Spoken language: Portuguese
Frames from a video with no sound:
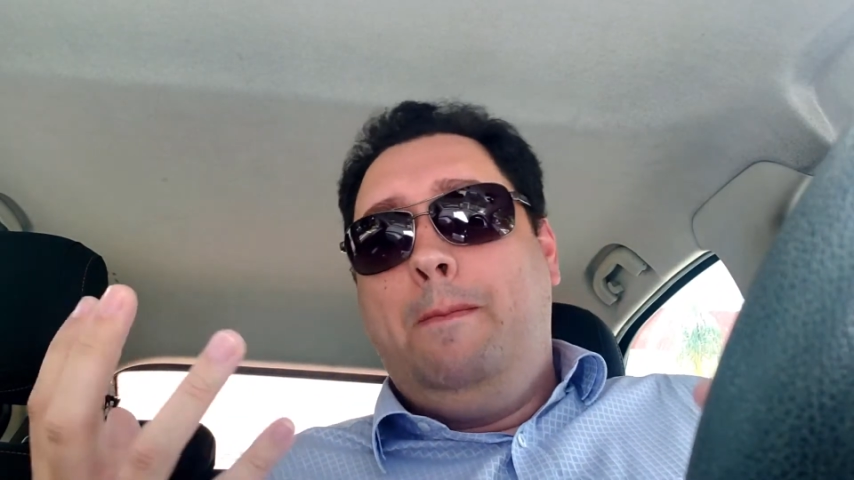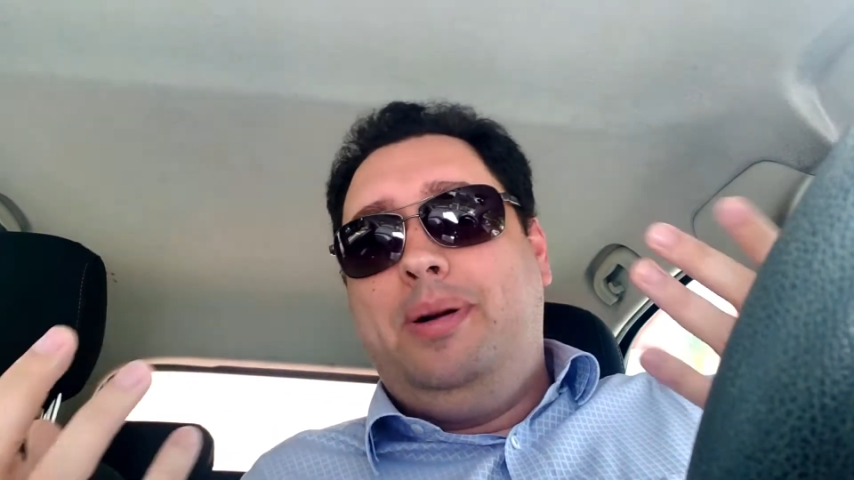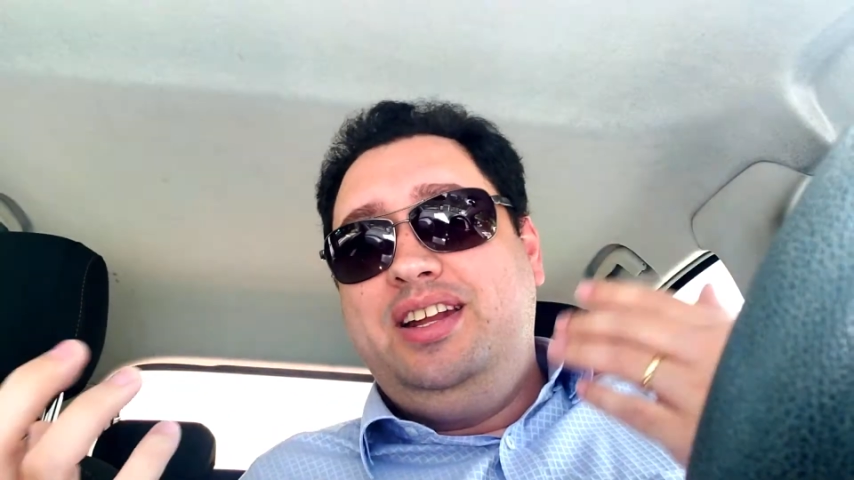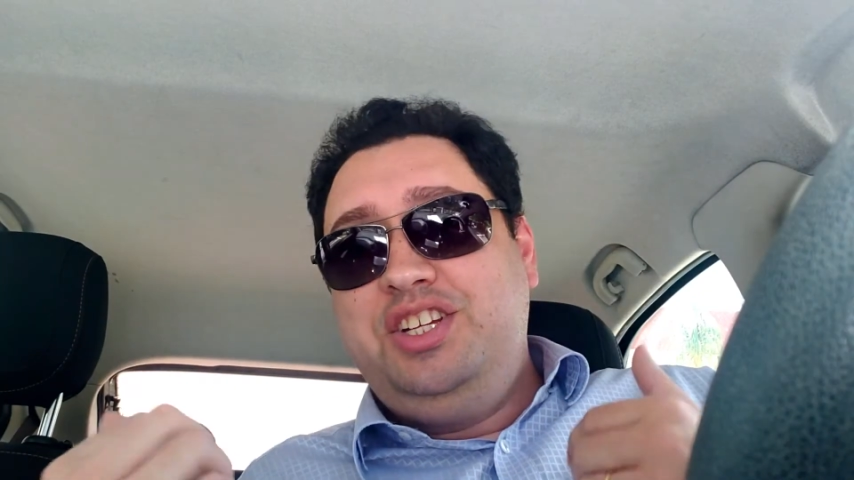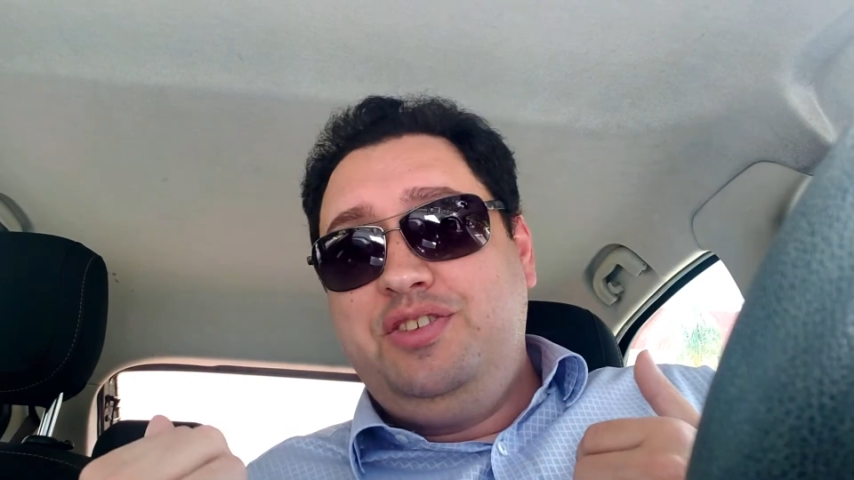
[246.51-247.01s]

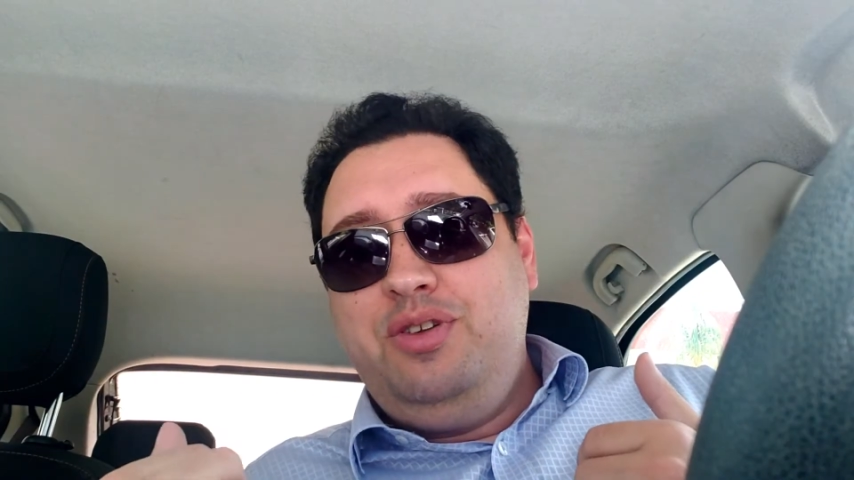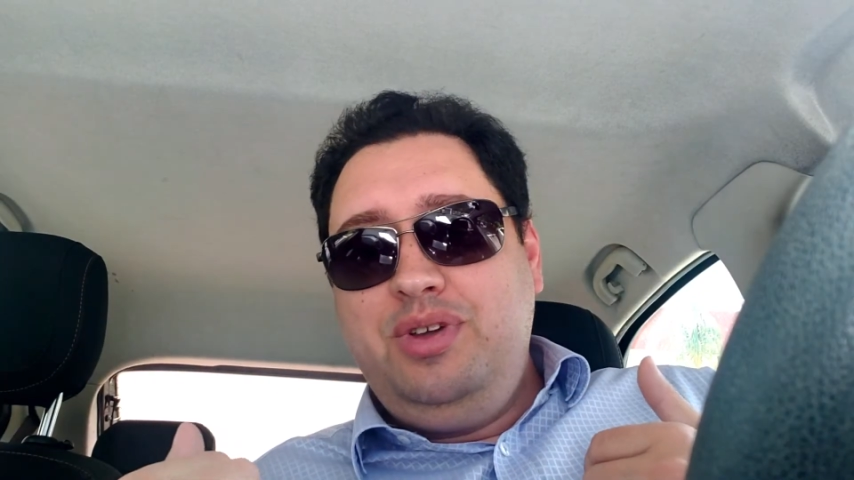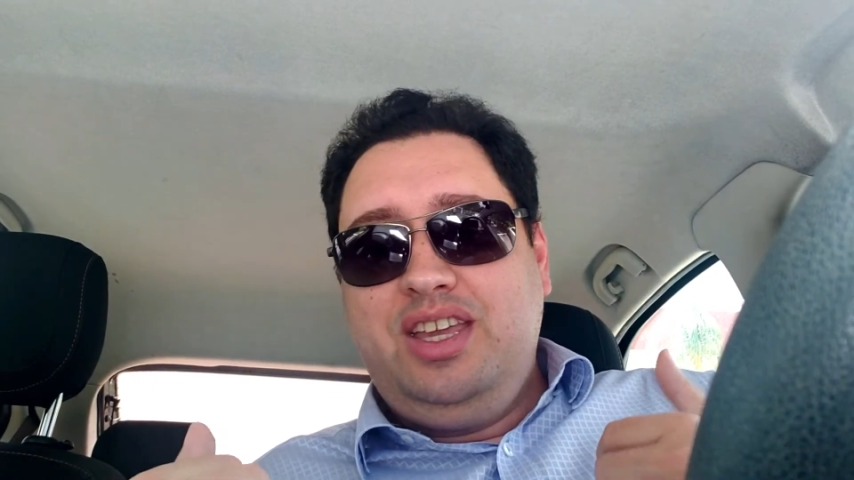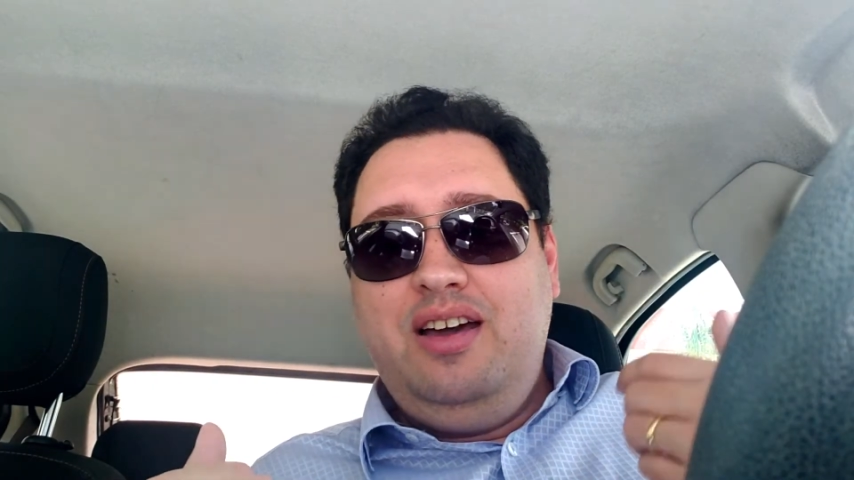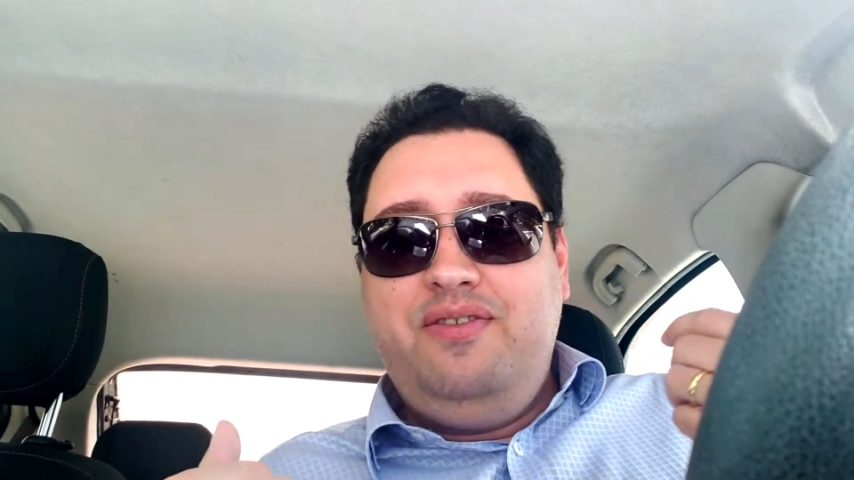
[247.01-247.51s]
mas neste
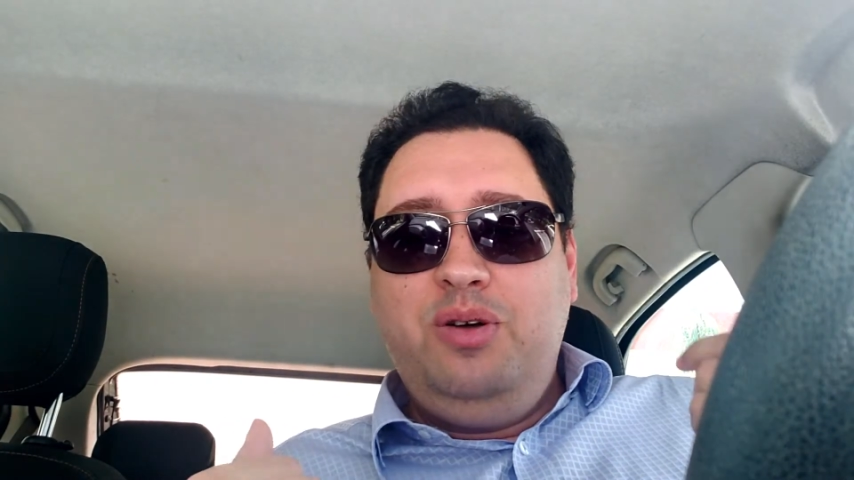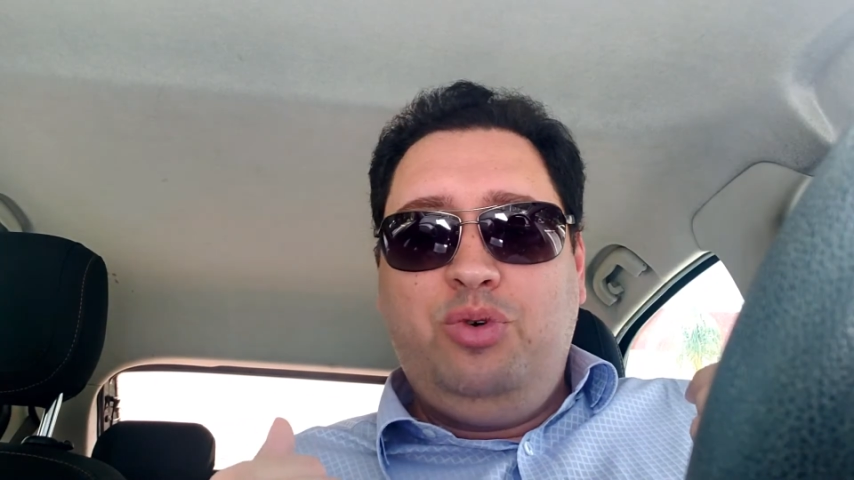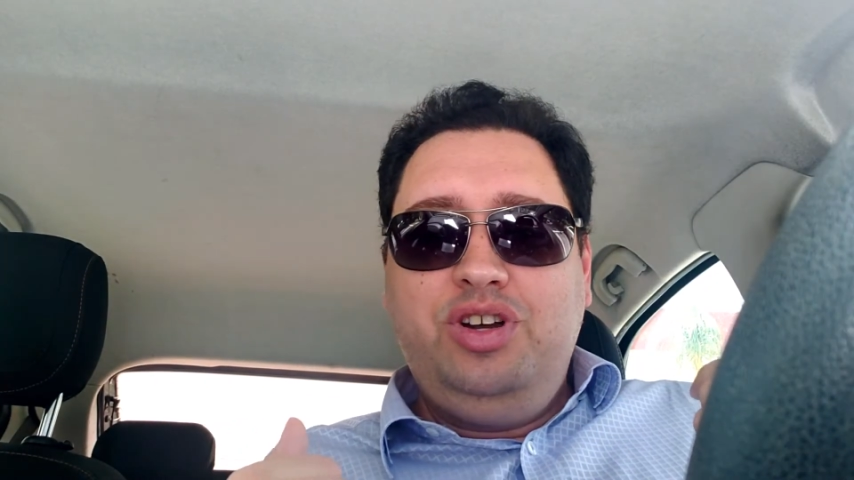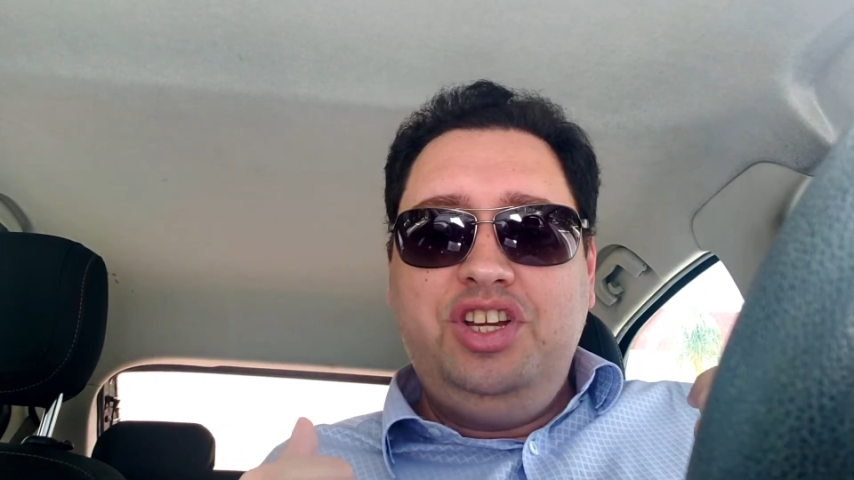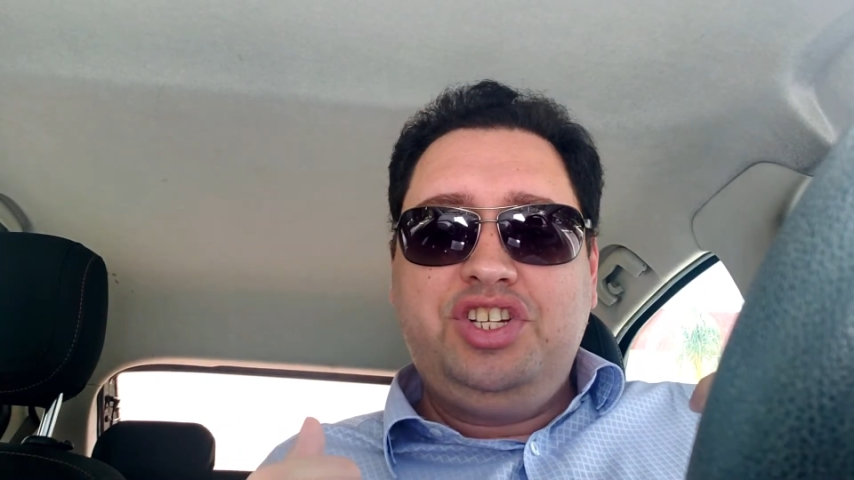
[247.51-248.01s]
filme aqui a veia
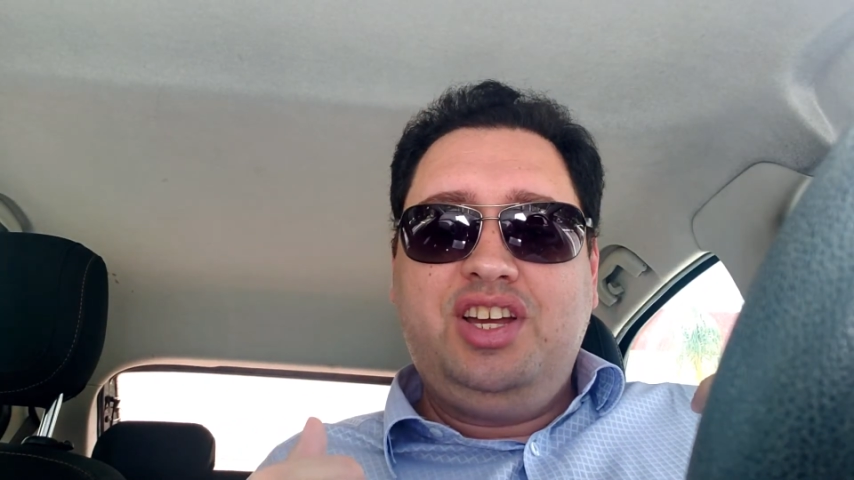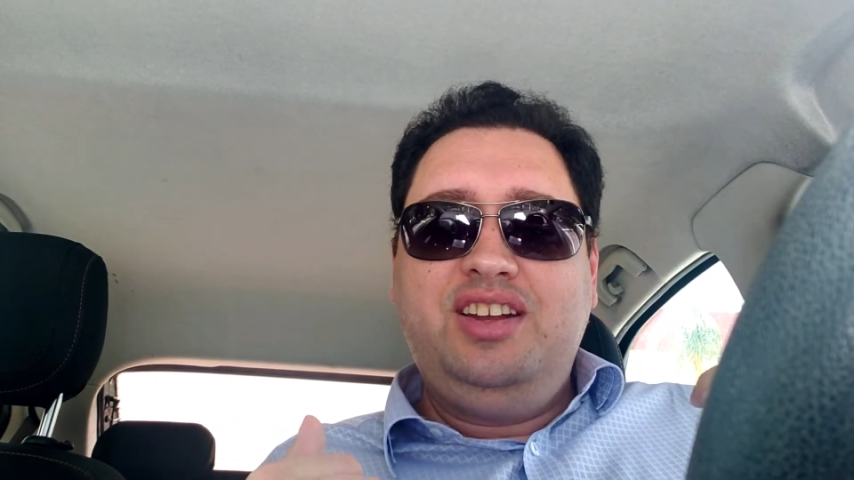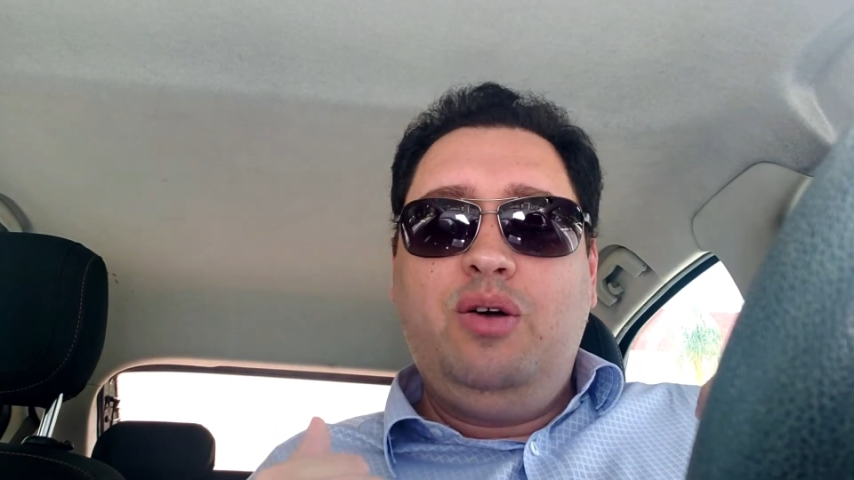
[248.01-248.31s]
humorística